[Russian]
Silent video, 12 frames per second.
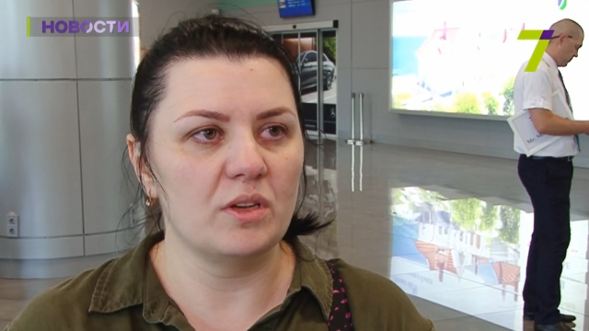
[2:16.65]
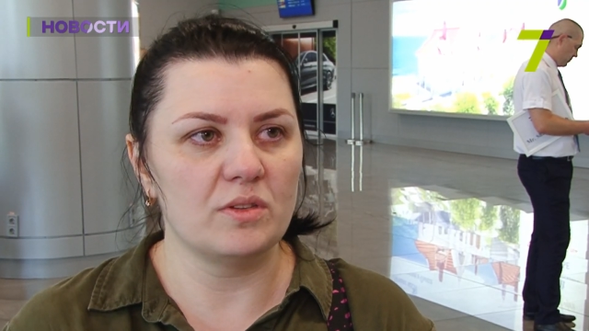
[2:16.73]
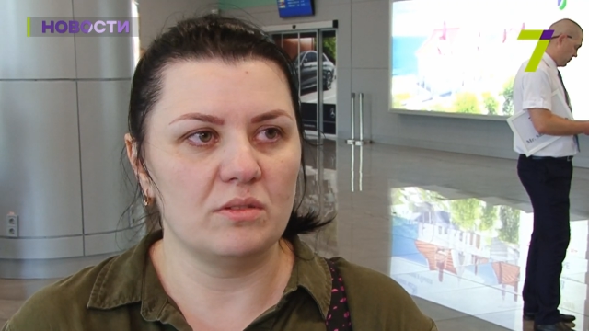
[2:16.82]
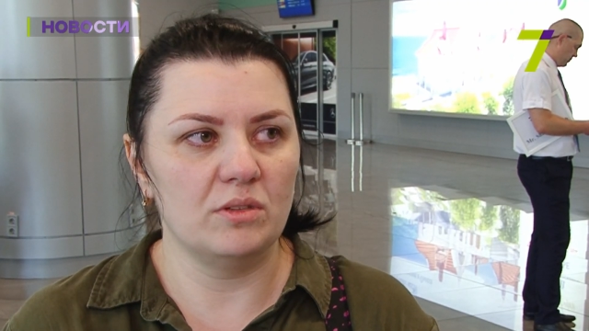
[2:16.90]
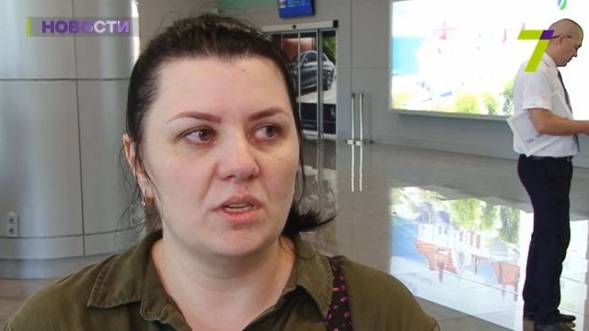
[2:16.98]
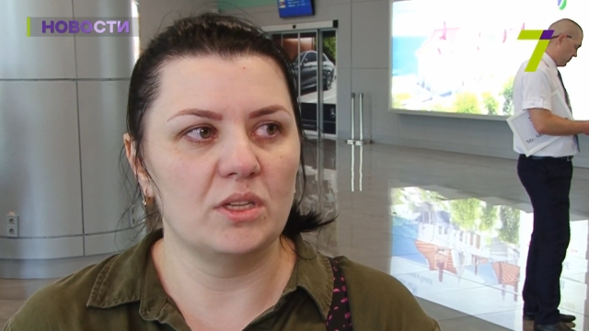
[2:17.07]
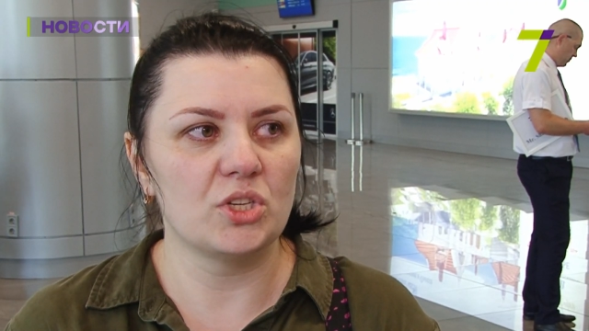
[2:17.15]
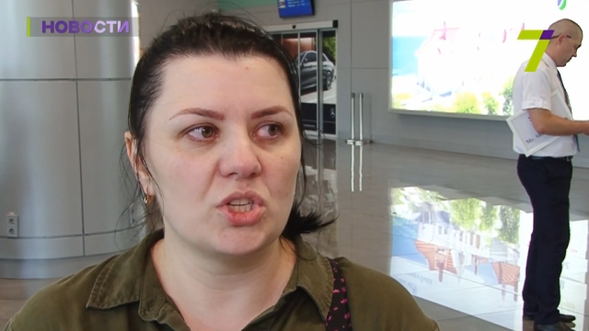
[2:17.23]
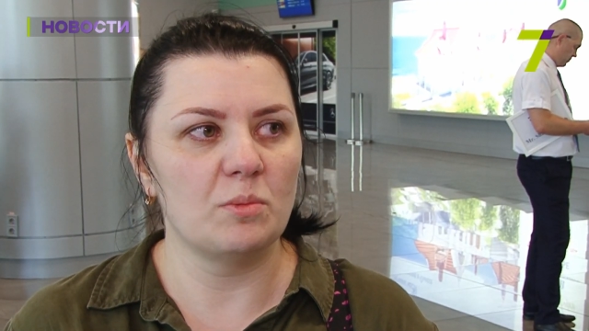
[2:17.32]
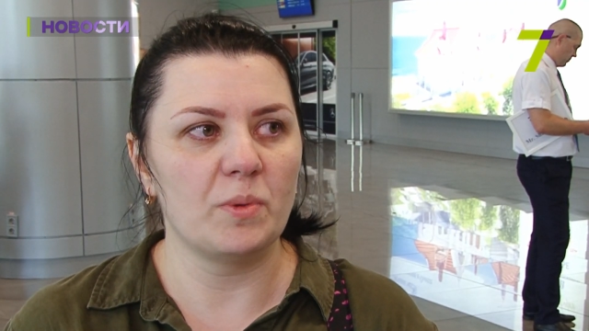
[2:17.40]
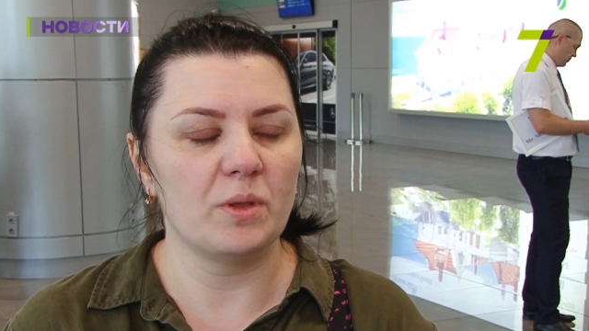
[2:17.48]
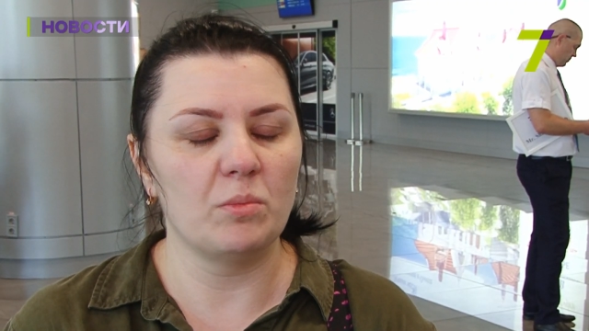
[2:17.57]
Я, я
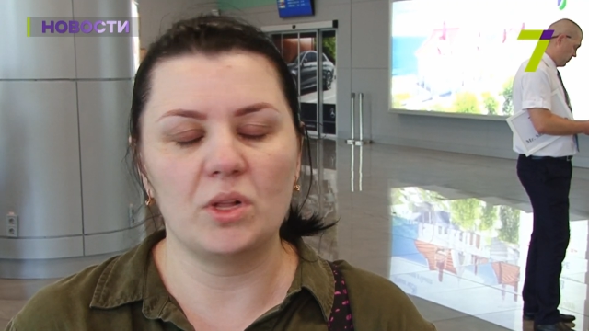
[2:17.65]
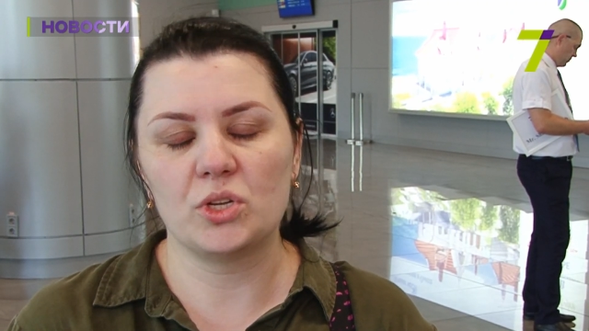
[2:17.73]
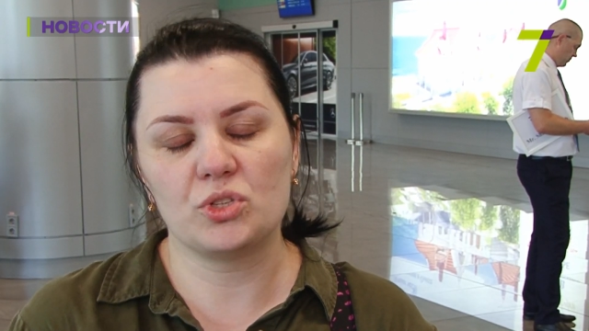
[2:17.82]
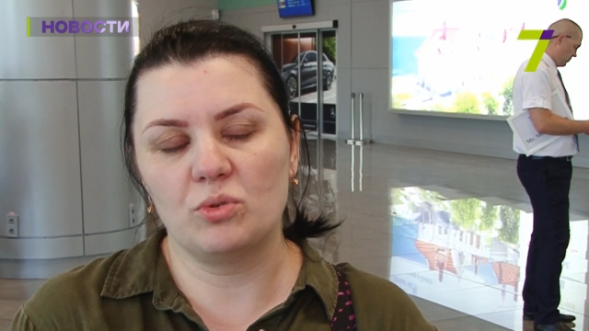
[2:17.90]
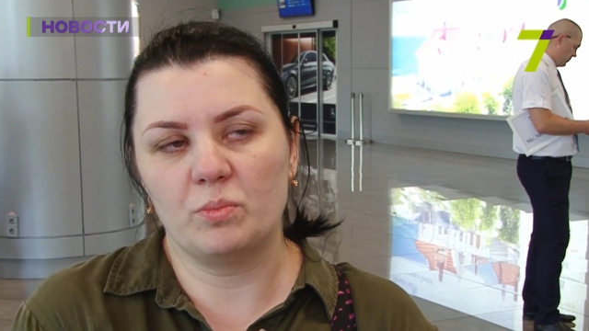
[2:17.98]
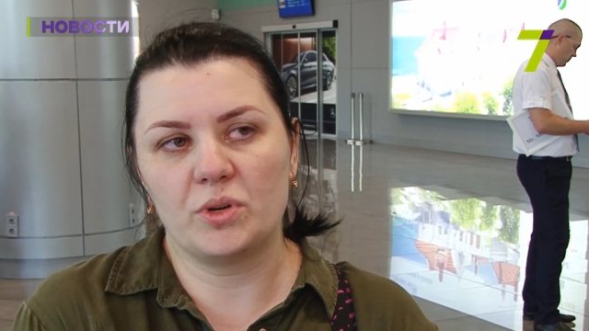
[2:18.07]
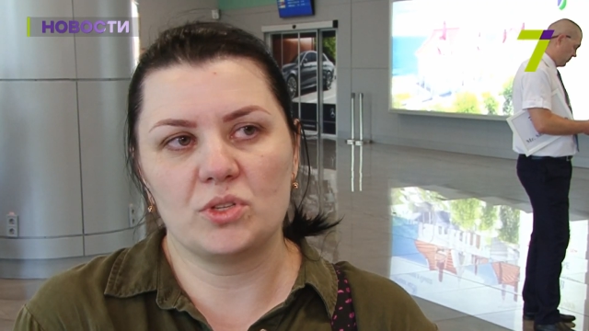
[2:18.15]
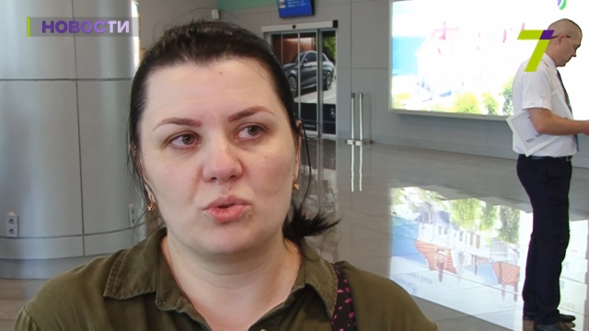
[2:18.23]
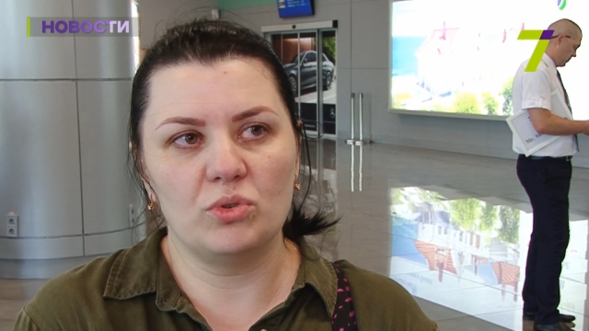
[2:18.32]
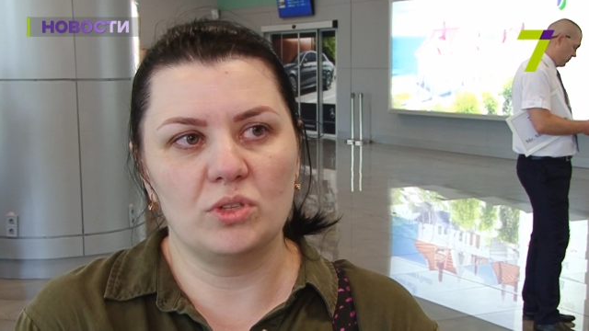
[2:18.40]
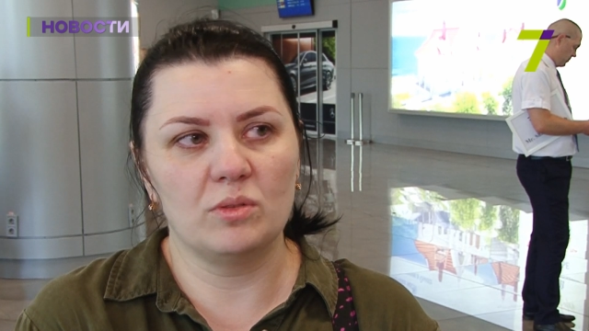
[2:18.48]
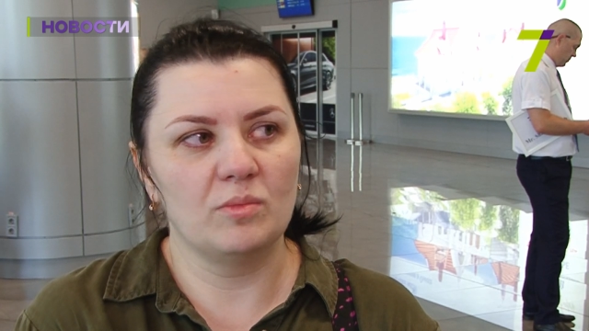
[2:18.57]
даже не понимала, что
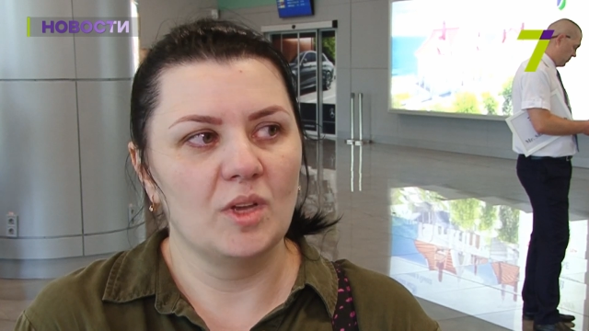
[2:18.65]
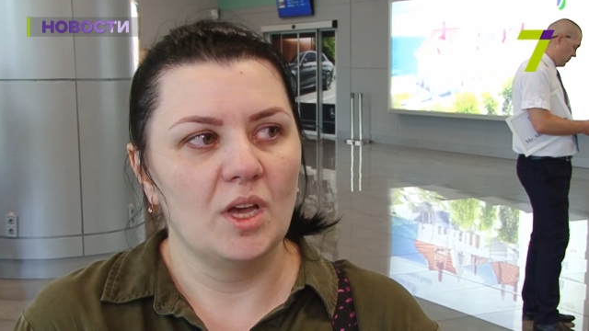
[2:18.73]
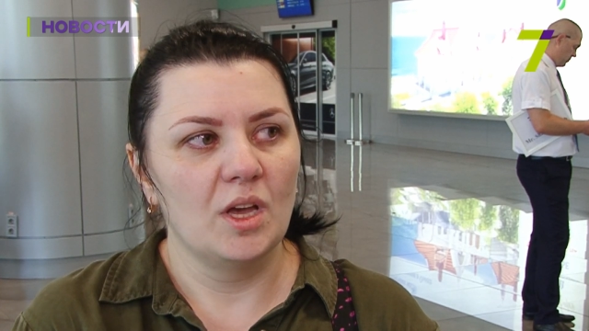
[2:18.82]
происходит.